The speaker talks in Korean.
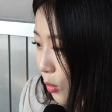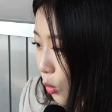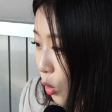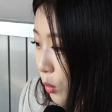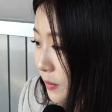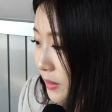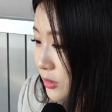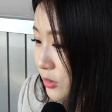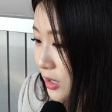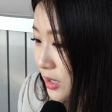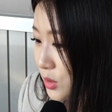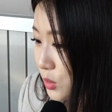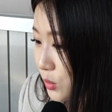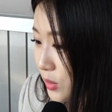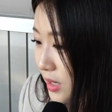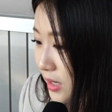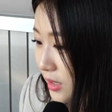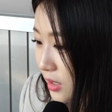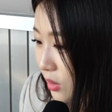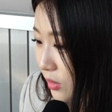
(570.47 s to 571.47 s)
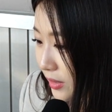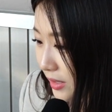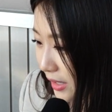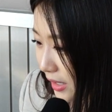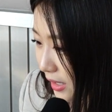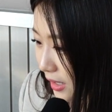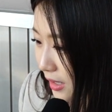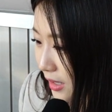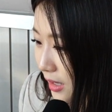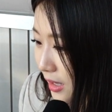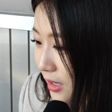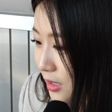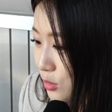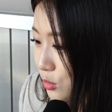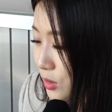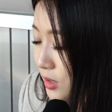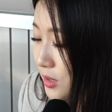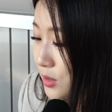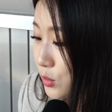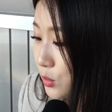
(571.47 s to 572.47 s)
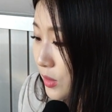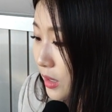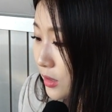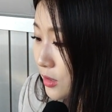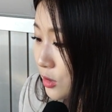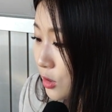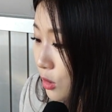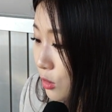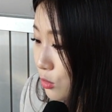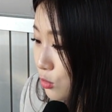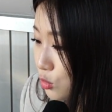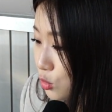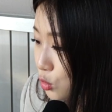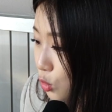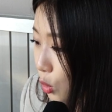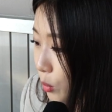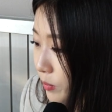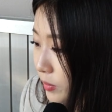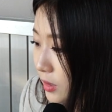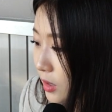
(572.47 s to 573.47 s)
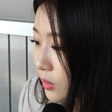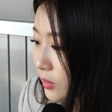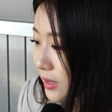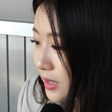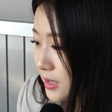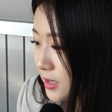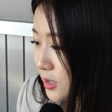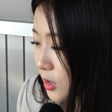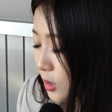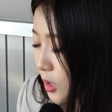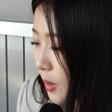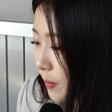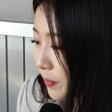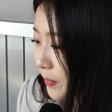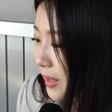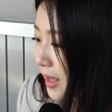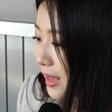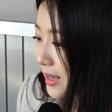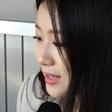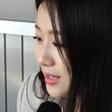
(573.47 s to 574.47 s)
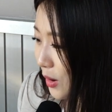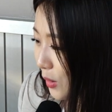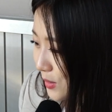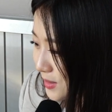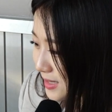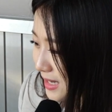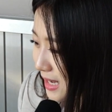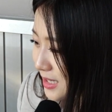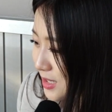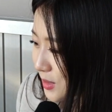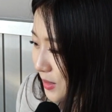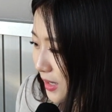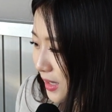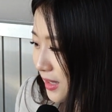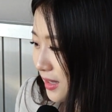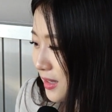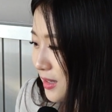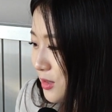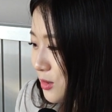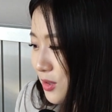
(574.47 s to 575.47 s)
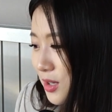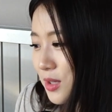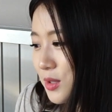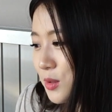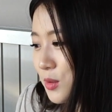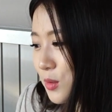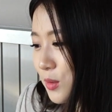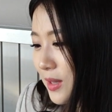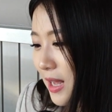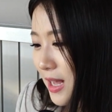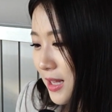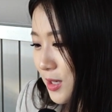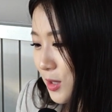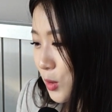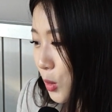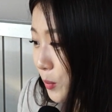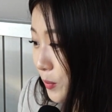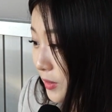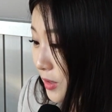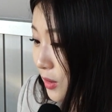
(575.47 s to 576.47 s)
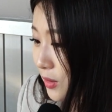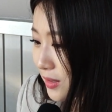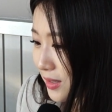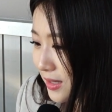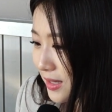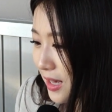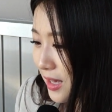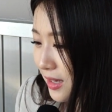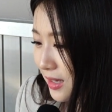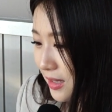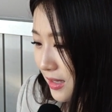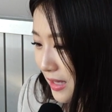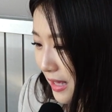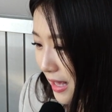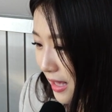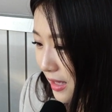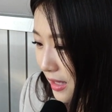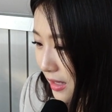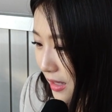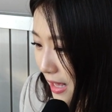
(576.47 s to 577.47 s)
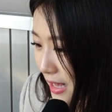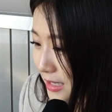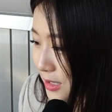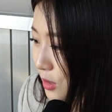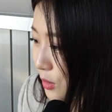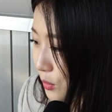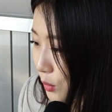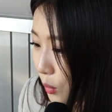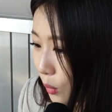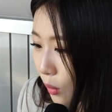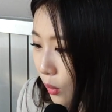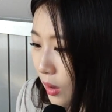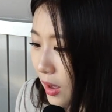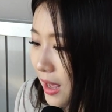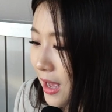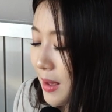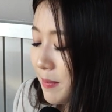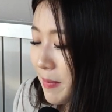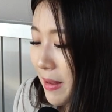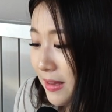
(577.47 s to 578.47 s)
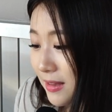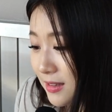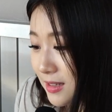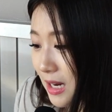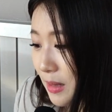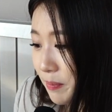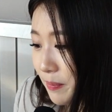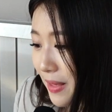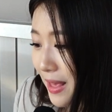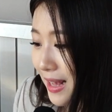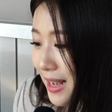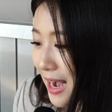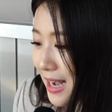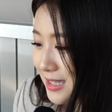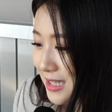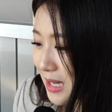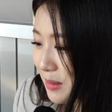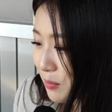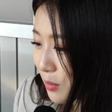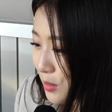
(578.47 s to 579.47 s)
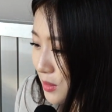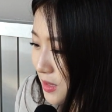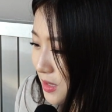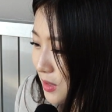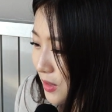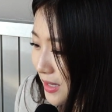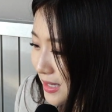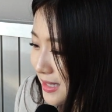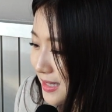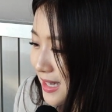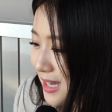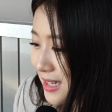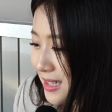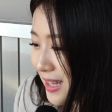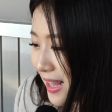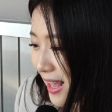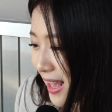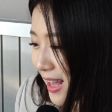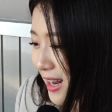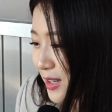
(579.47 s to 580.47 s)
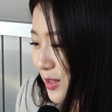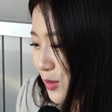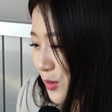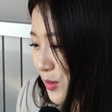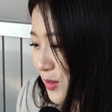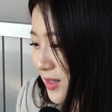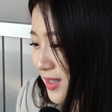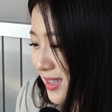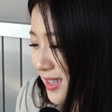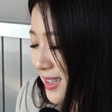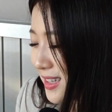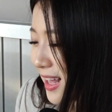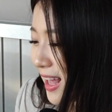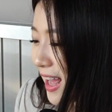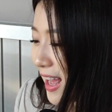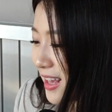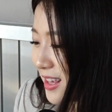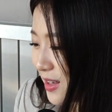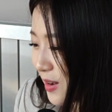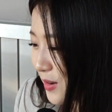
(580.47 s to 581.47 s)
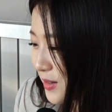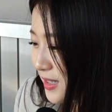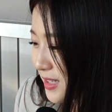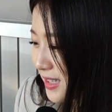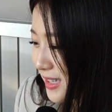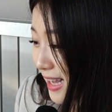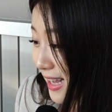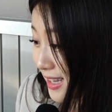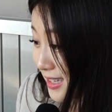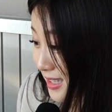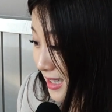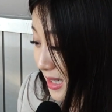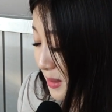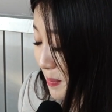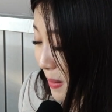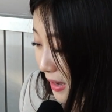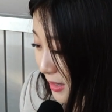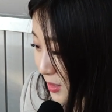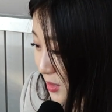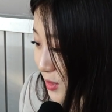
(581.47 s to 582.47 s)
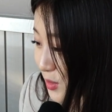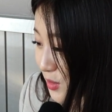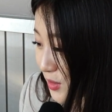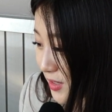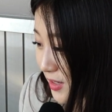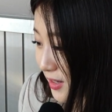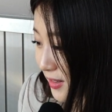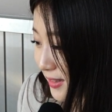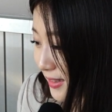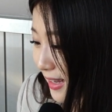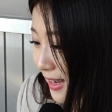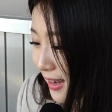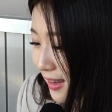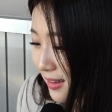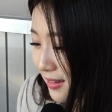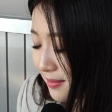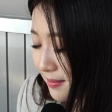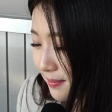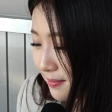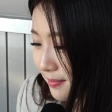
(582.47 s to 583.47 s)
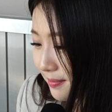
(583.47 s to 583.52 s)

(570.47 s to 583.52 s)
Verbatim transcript: 오비 최초의 경기, 최초의 청주 홈경기처럼 역사적인 최초 대전 홈경기에서도 팬들 앞에 가장 먼저 인사를 해야 할 투수는 역시 에이스 박철순이었다.